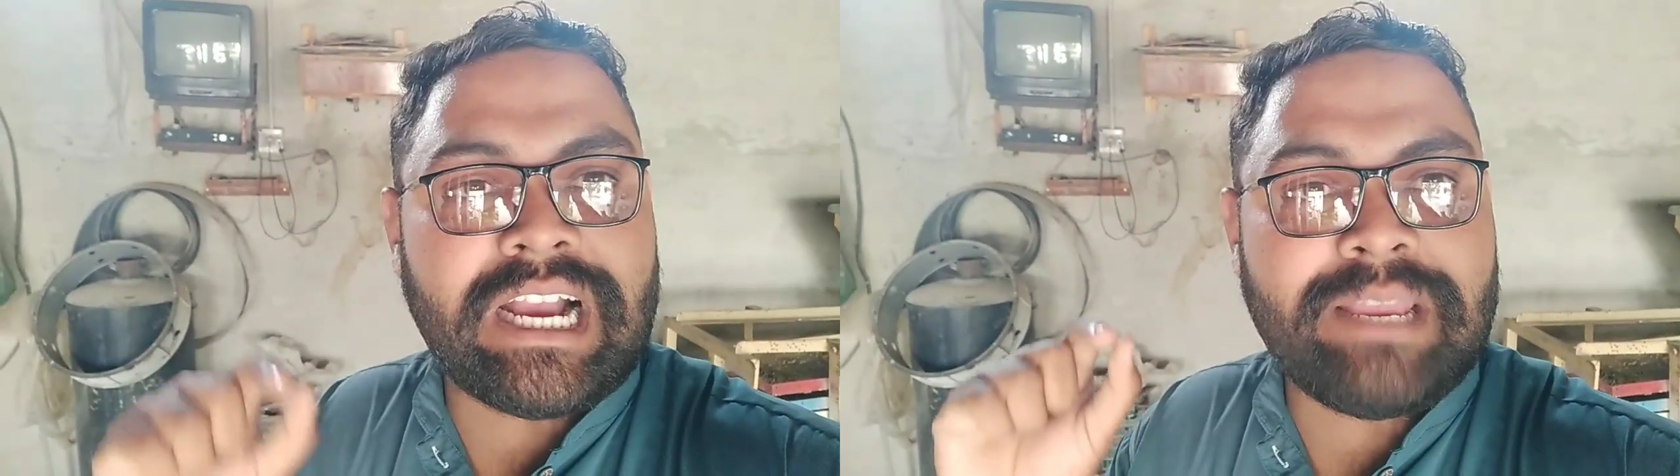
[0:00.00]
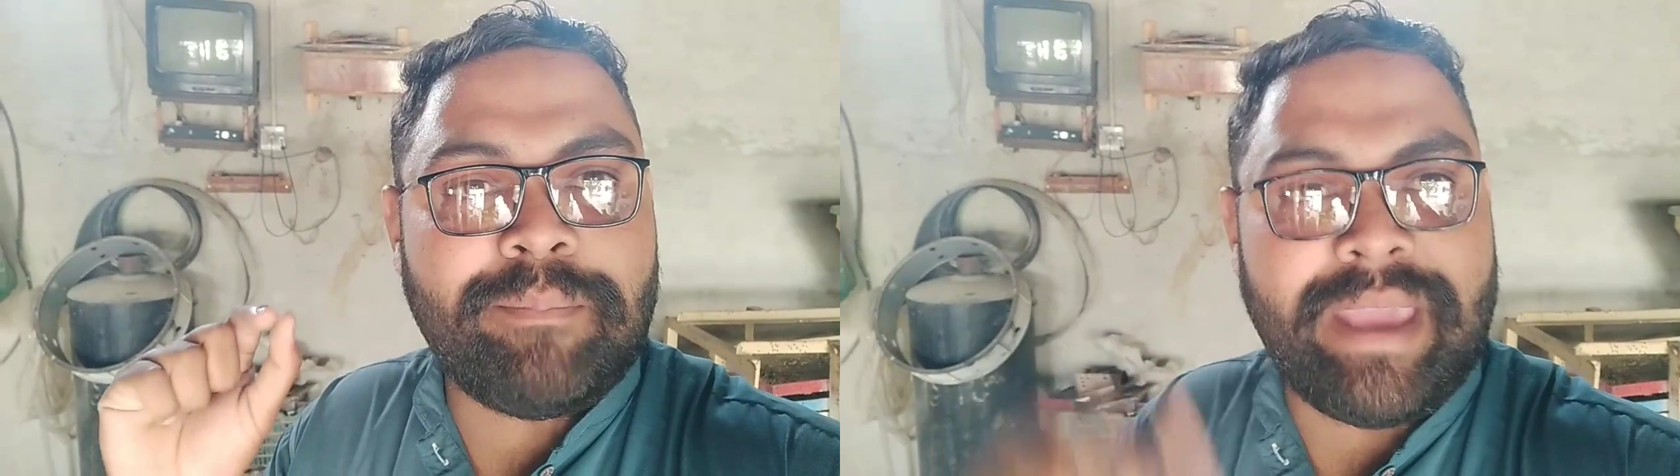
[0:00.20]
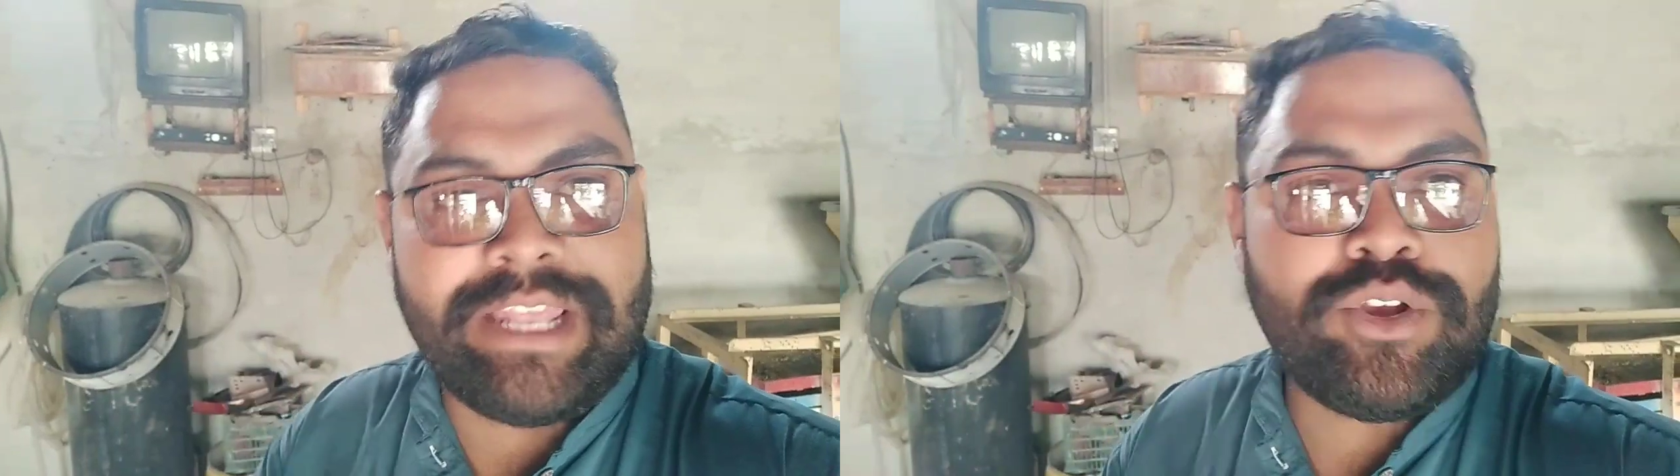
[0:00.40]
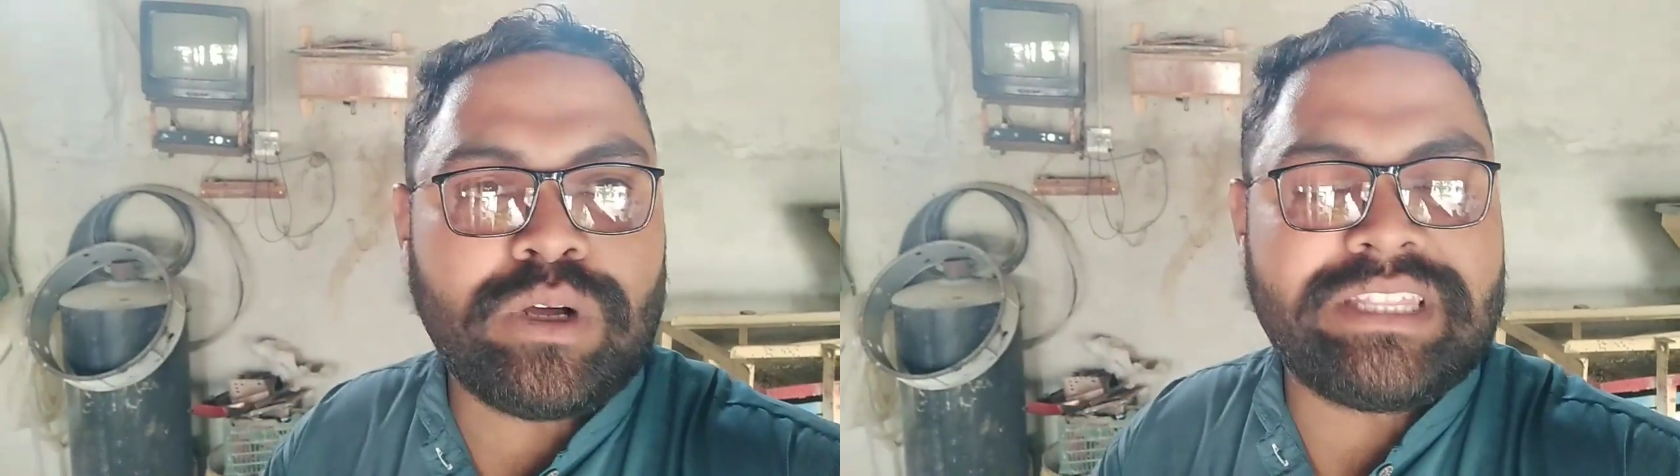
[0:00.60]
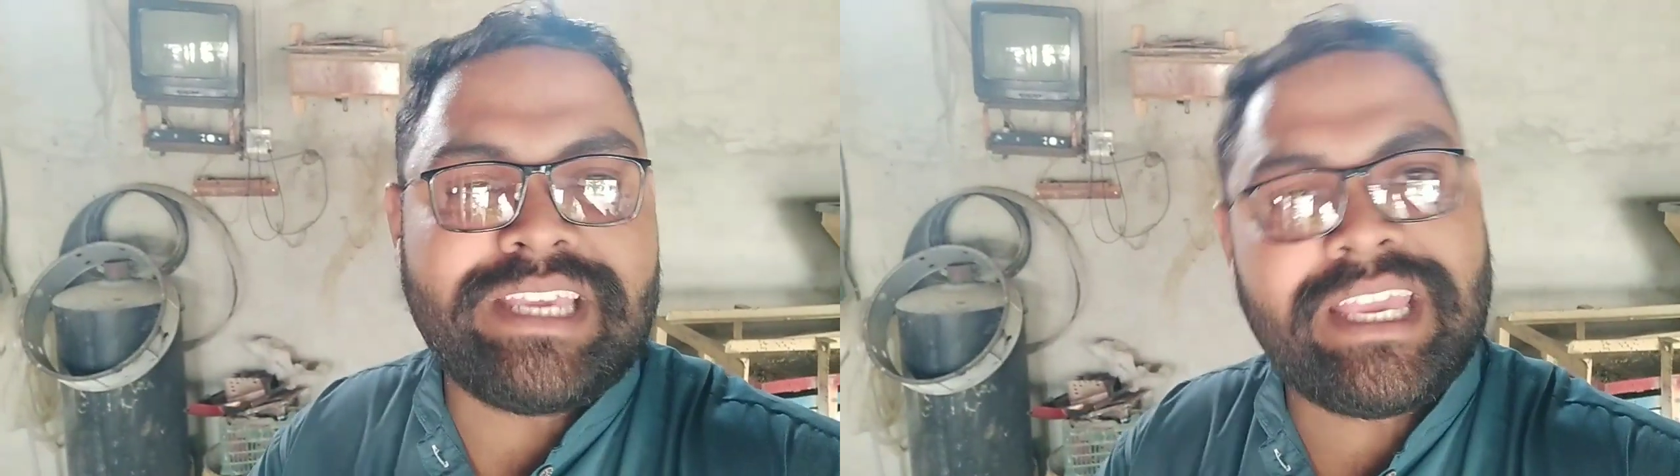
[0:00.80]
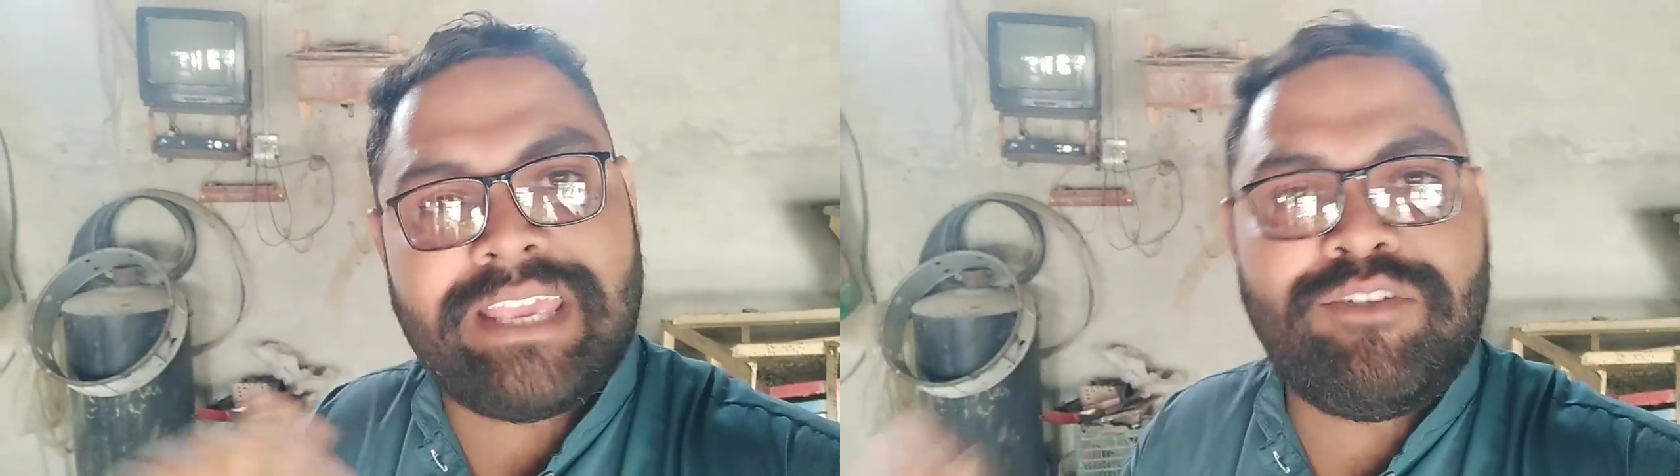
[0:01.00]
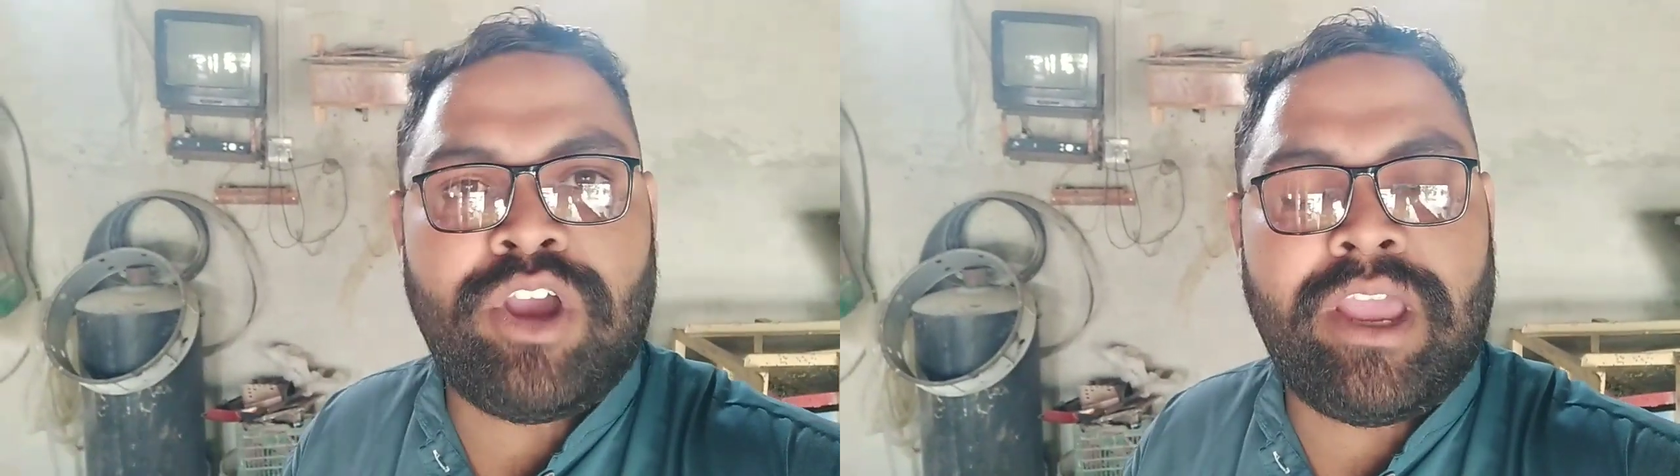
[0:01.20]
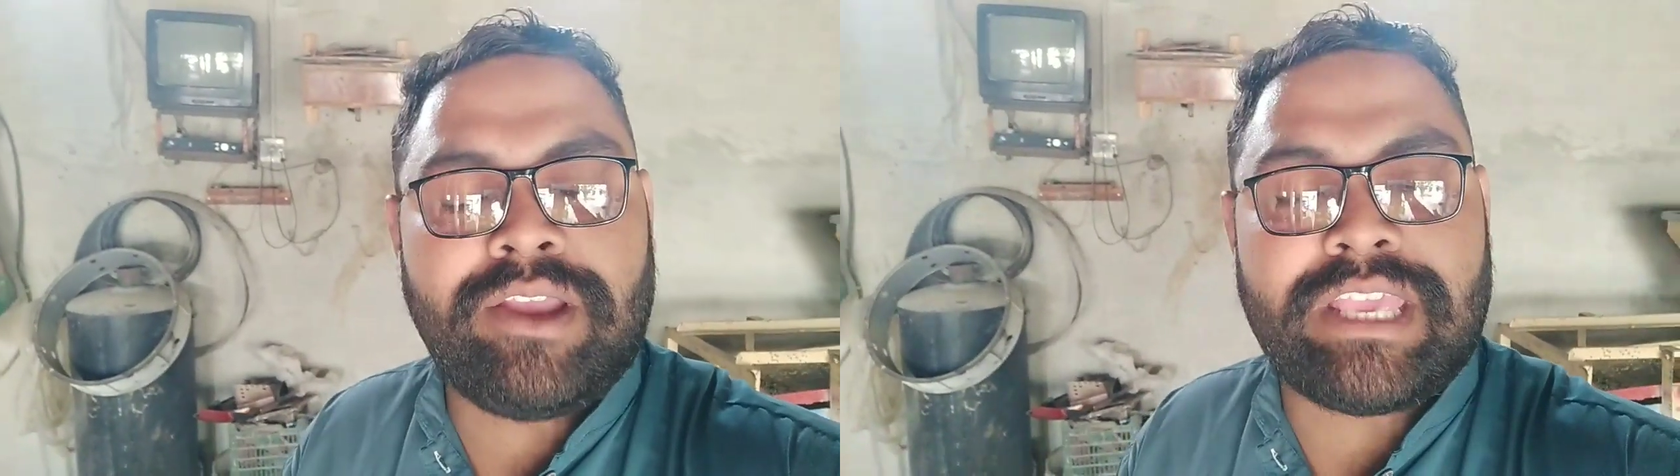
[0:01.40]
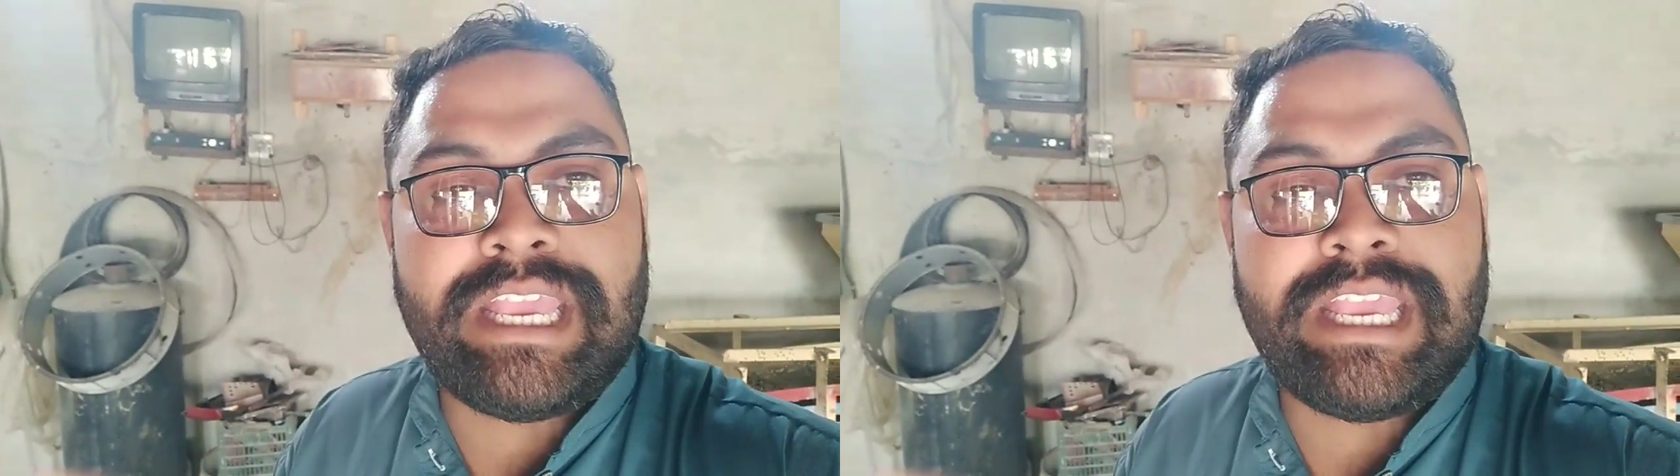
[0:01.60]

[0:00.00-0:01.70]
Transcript: ताकि मैंने जो गलतियां की हैं